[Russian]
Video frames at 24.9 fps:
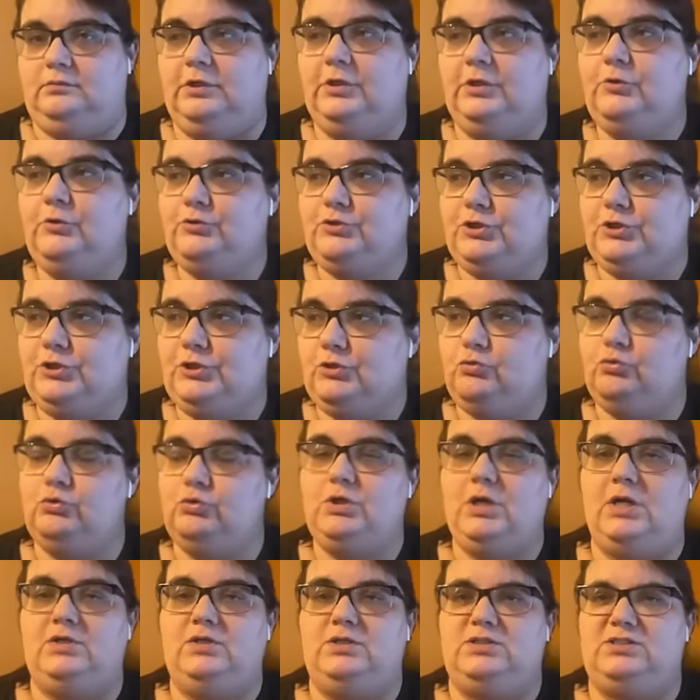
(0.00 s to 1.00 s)
люди
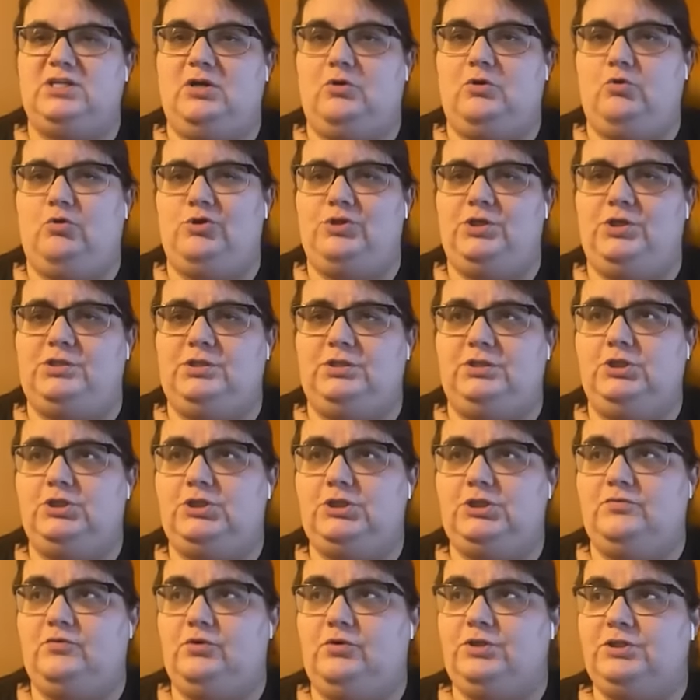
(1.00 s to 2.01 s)
никуда не заходят и
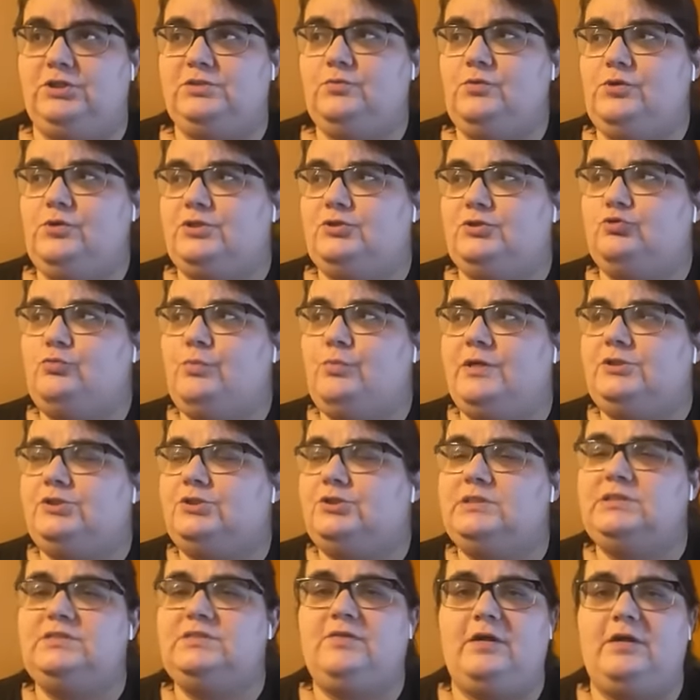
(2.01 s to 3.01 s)
ничего не смотрят, и у
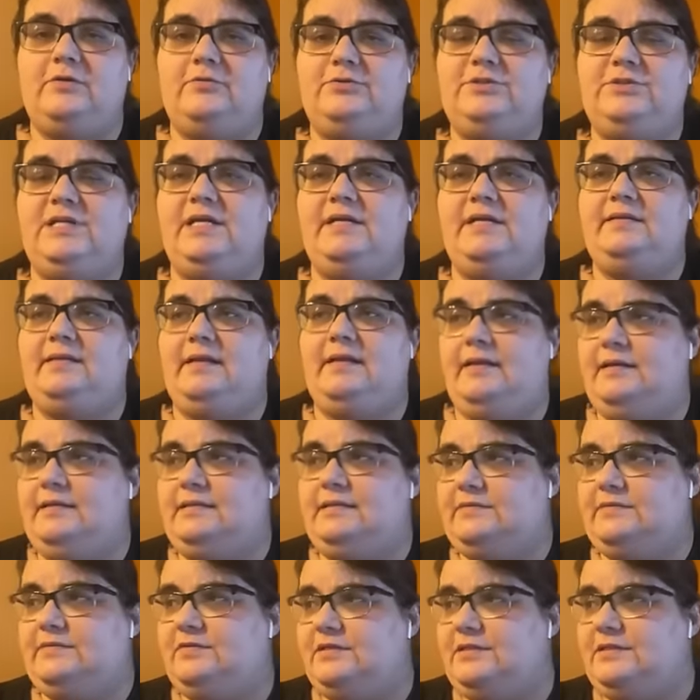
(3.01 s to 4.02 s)
большинства людей для
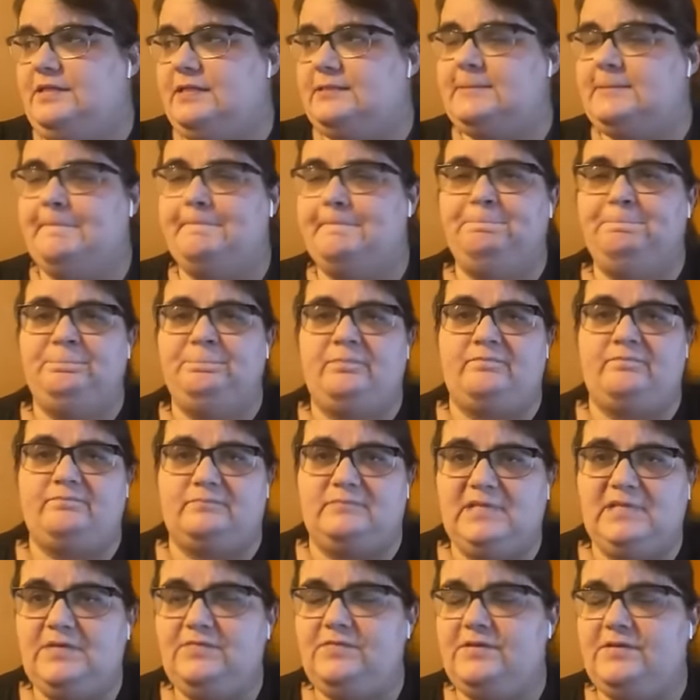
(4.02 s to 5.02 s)
этого нет
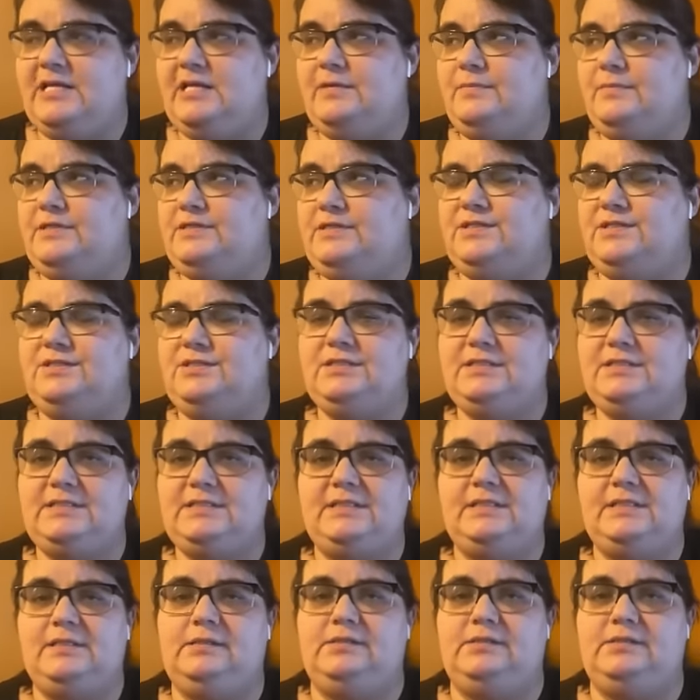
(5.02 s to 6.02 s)
ни времени, ни
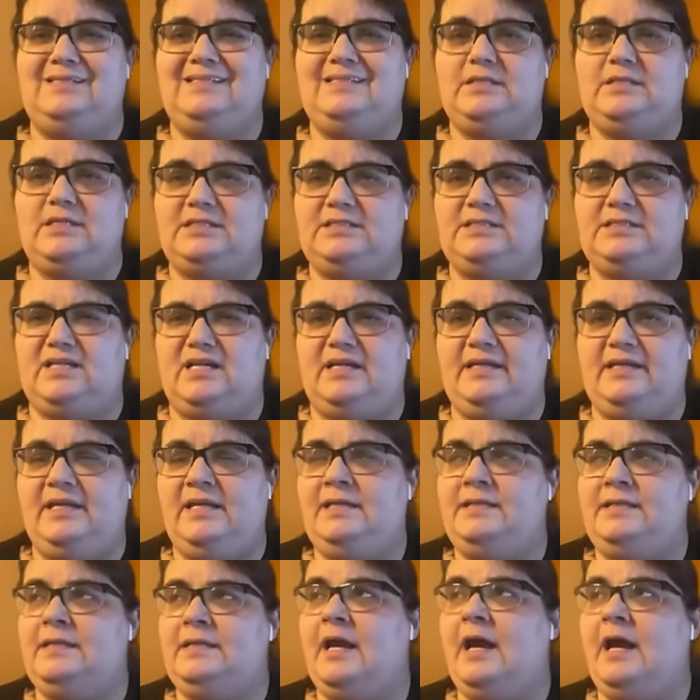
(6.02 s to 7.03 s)
сил, ни
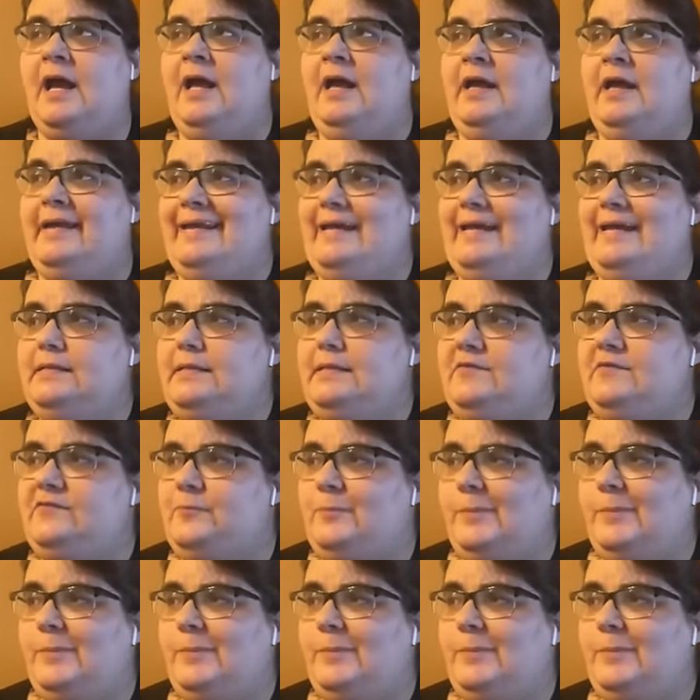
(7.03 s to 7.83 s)
настроения. И они, в